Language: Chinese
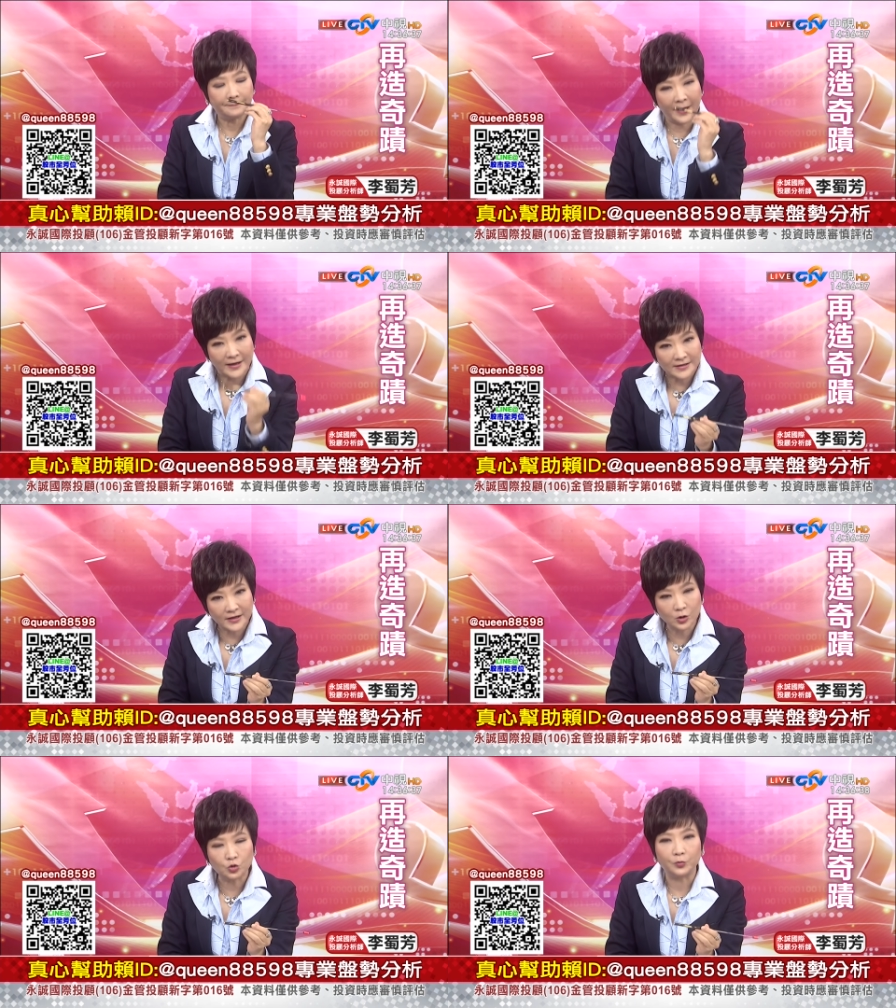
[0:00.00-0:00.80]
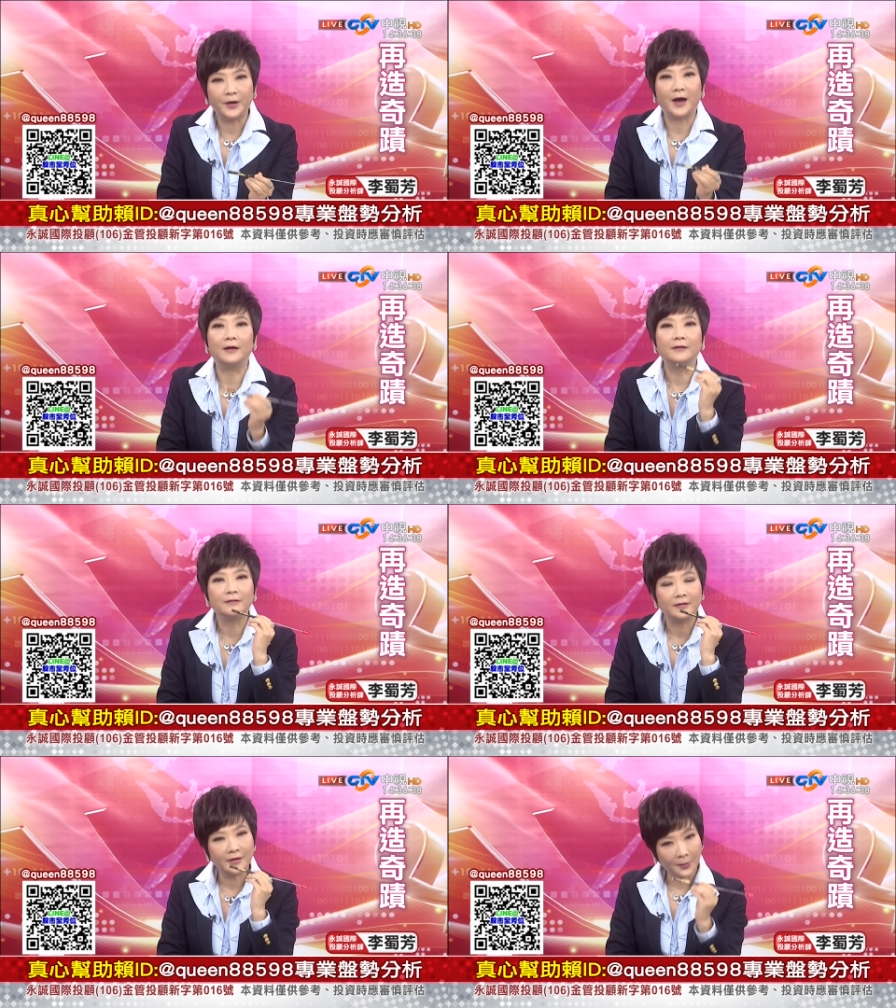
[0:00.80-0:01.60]
赔钱的股票
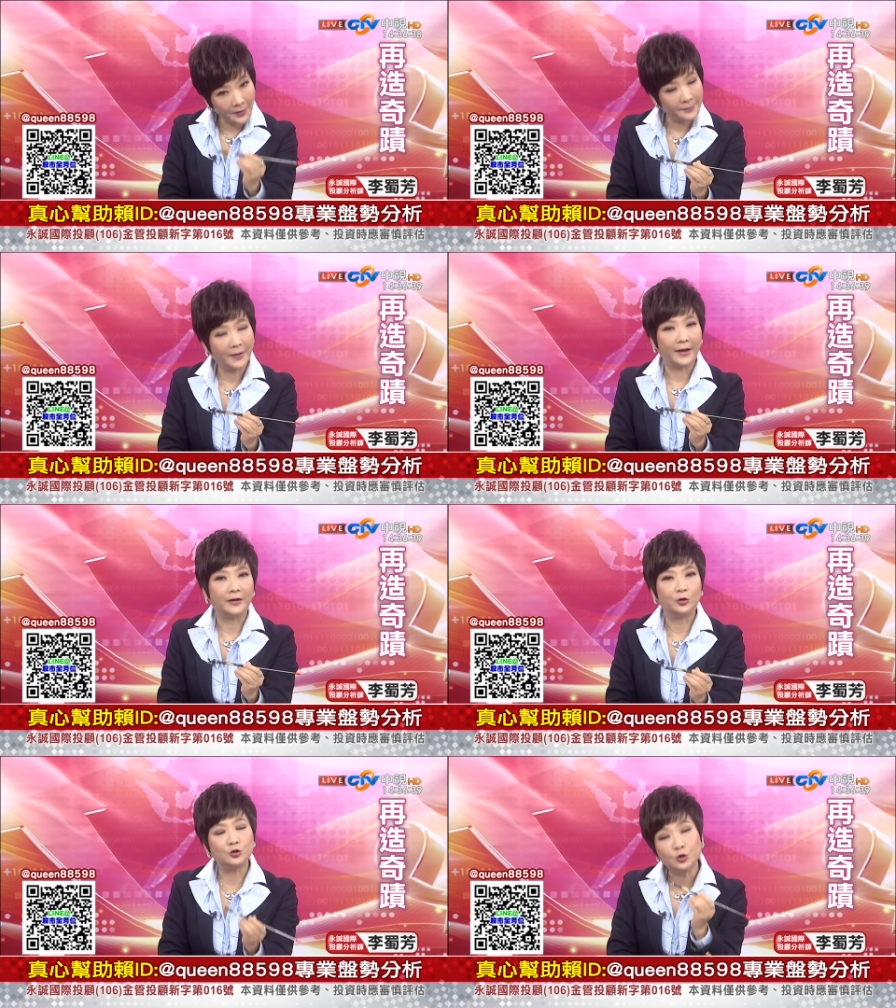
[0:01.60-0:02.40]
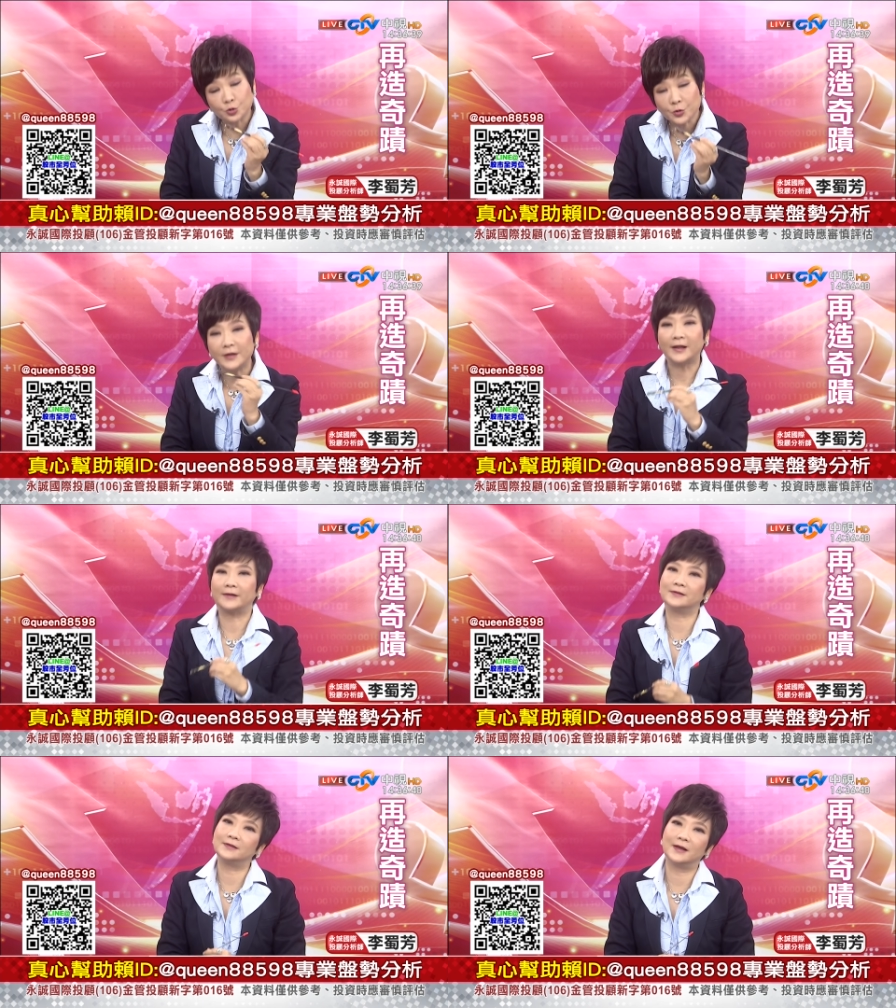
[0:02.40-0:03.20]
要不要卖？我觉得最
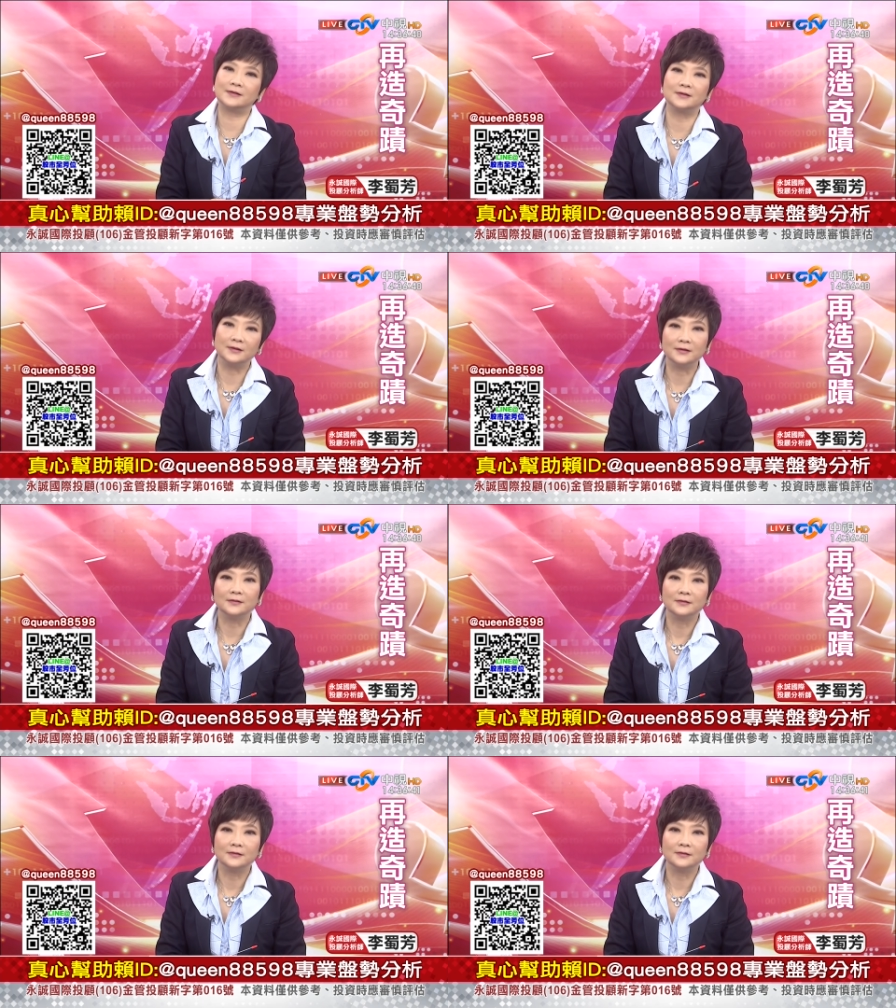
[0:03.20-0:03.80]
难是在这里。